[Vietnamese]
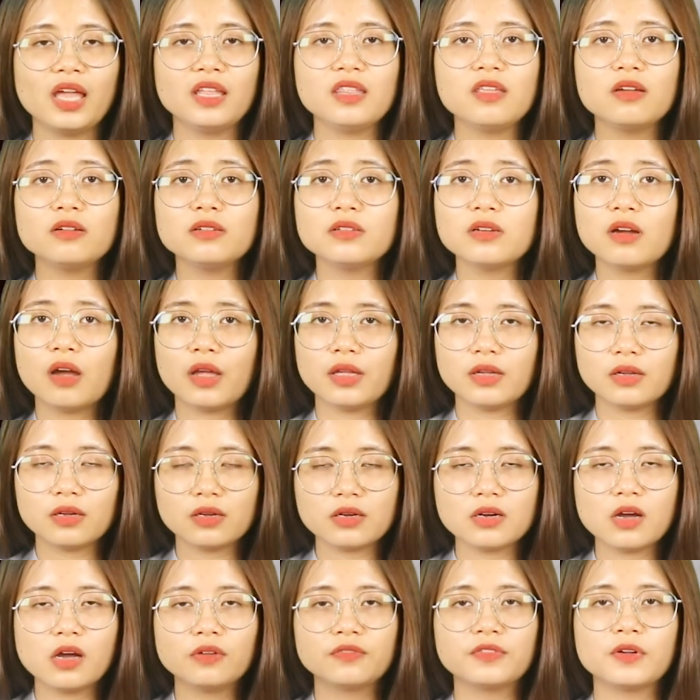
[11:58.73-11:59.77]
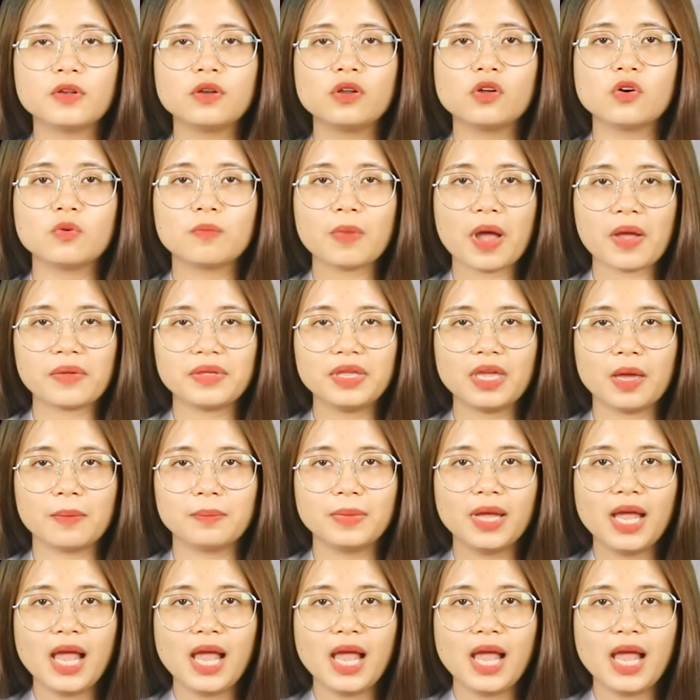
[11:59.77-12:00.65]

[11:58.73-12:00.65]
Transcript: Những người ưa phiêu lưu mạo hiểm